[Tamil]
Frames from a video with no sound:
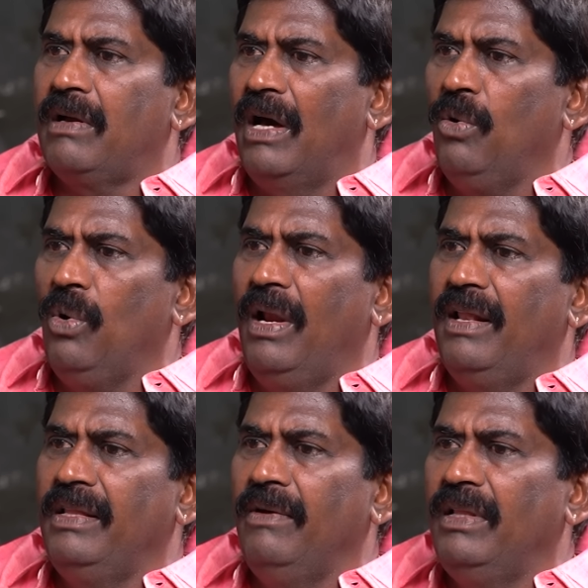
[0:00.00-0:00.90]

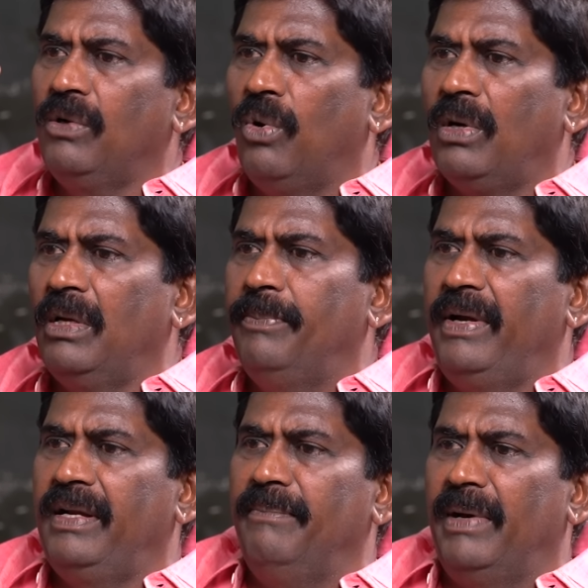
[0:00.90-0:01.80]
கரூர்லேருந்து வந்து கோர்ட்டுக்கு
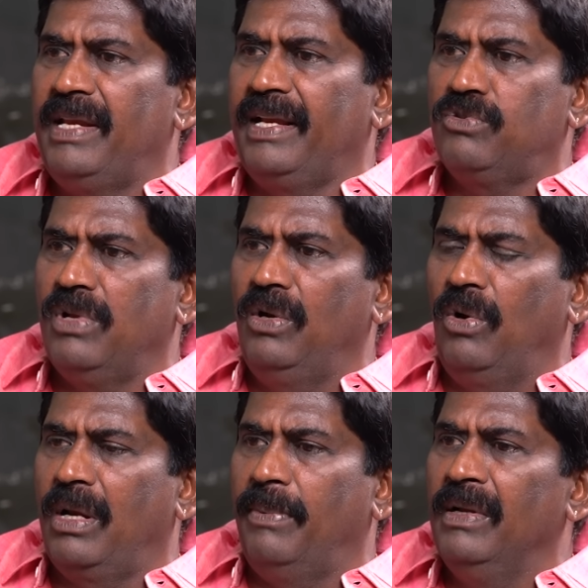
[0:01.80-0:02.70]
போயிட்டு மதுரைக்கு சொல்லிக்
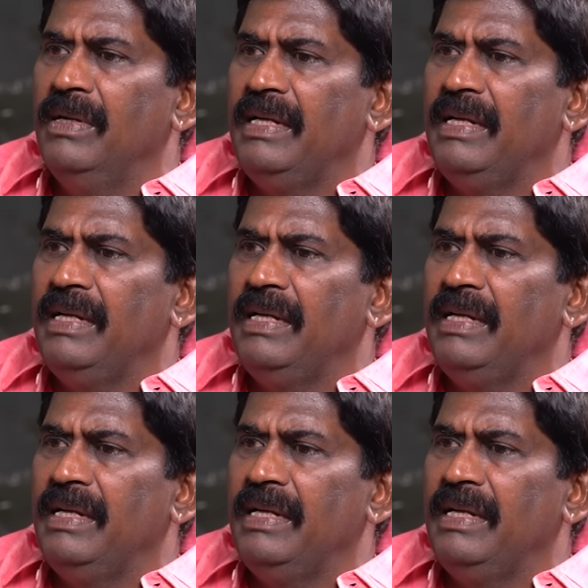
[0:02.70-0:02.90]
கொடுக்கணும்